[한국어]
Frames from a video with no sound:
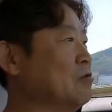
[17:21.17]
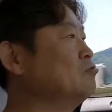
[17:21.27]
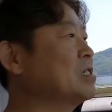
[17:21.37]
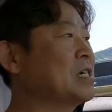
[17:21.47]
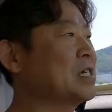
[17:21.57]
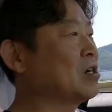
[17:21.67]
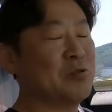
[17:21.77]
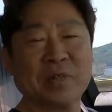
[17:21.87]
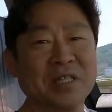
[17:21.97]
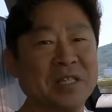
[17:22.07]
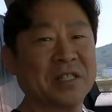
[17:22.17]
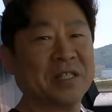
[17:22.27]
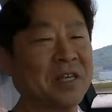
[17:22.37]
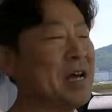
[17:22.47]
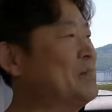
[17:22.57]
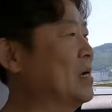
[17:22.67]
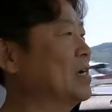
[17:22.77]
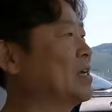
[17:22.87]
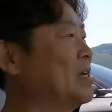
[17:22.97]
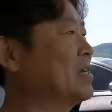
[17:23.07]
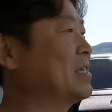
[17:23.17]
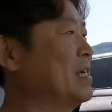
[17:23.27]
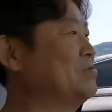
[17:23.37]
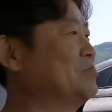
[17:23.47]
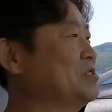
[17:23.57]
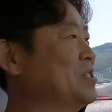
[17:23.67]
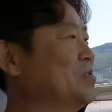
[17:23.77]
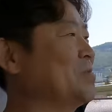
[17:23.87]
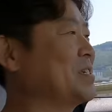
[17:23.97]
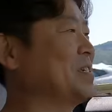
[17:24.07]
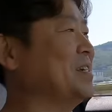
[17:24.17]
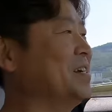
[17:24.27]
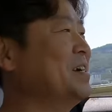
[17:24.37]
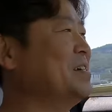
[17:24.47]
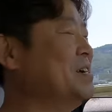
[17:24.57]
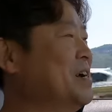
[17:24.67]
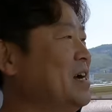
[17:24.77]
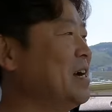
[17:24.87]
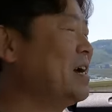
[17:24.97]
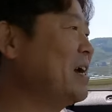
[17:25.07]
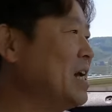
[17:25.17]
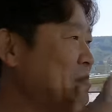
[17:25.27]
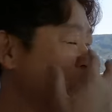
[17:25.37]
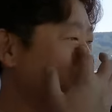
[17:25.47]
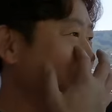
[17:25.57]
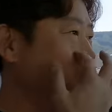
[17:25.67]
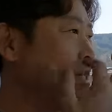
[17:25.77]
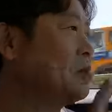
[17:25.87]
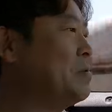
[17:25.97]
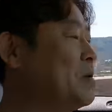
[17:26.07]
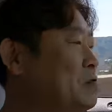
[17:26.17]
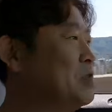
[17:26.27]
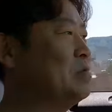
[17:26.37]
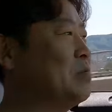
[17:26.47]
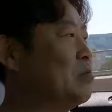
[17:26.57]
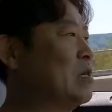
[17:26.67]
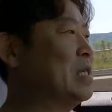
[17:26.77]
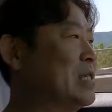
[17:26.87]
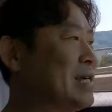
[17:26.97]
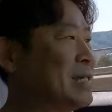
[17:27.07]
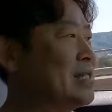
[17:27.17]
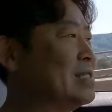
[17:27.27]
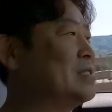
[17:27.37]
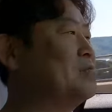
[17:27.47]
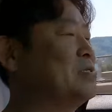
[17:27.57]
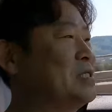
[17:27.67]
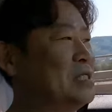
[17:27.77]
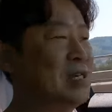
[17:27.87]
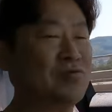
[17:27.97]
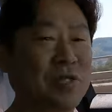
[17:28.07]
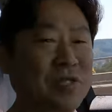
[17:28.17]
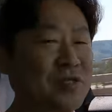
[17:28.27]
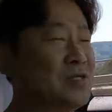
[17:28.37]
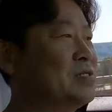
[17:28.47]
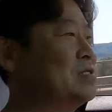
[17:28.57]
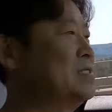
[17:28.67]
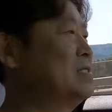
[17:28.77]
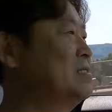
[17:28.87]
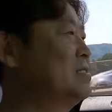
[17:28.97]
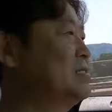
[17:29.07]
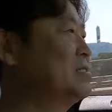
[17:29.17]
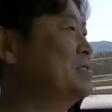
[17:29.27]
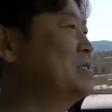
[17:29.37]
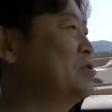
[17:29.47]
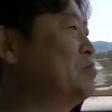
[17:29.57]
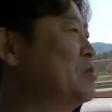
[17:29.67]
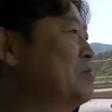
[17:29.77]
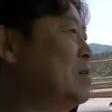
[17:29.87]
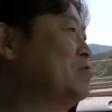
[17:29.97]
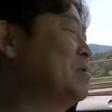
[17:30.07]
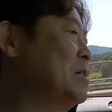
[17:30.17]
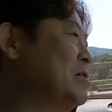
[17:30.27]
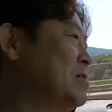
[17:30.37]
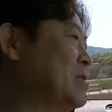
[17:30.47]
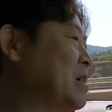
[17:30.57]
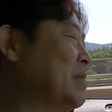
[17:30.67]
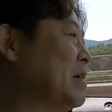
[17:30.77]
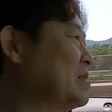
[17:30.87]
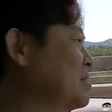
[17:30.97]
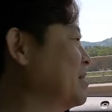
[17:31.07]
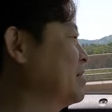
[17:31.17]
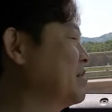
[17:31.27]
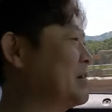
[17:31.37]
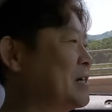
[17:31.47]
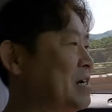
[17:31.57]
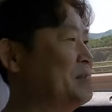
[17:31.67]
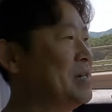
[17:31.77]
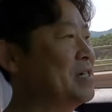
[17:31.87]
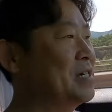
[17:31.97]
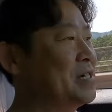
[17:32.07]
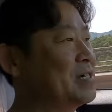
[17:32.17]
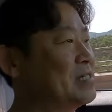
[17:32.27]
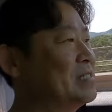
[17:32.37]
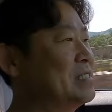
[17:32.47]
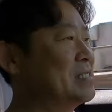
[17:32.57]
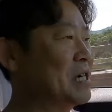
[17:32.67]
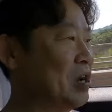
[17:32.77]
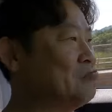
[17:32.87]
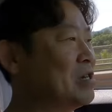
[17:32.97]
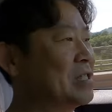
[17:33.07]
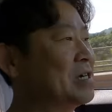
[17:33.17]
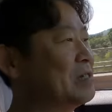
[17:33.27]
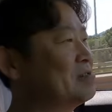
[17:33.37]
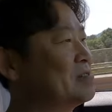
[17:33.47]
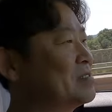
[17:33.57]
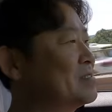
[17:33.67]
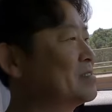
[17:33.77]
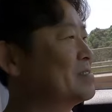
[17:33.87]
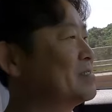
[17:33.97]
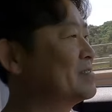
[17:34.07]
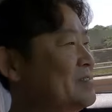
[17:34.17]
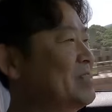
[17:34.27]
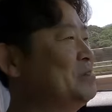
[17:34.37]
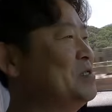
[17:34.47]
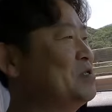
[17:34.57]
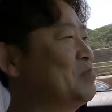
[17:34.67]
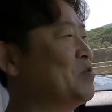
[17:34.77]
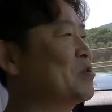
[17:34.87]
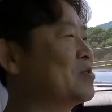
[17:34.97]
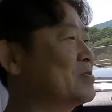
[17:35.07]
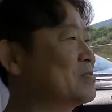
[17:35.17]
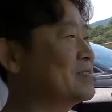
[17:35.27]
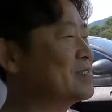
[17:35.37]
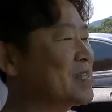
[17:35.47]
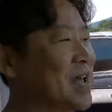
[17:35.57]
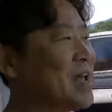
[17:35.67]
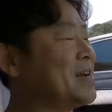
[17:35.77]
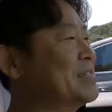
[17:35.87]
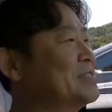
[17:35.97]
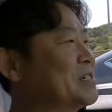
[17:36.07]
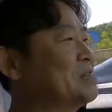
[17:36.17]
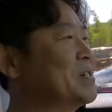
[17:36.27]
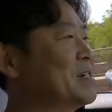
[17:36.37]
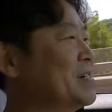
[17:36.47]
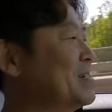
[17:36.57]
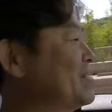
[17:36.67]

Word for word: 개운하게 작업이 끝났네 한 방에 다른 문제 없이 아 뭐 작업하고 나면 뭐 뭔가 짜잘한 트러블들이 자꾸 생겨서 스트레스 엄청 받고 막 그럴 때가 많은데 간만에 그냥 개운하네 이거 땀 흘리고 목욕 싹 하는 느낌이야